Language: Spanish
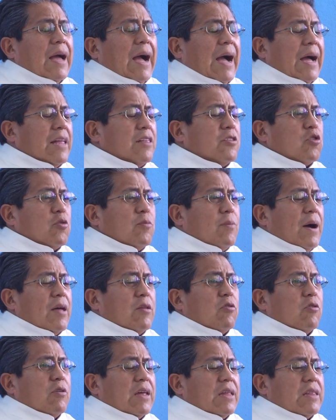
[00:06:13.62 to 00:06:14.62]
Han
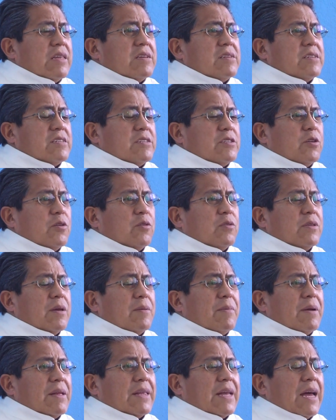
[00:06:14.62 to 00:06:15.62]
tomado la decisión de
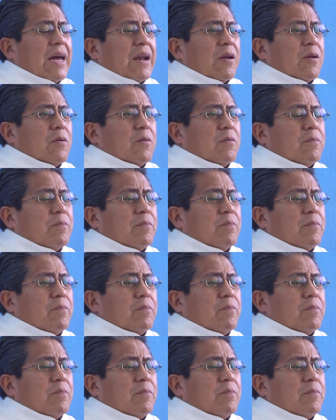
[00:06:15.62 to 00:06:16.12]
matarlo.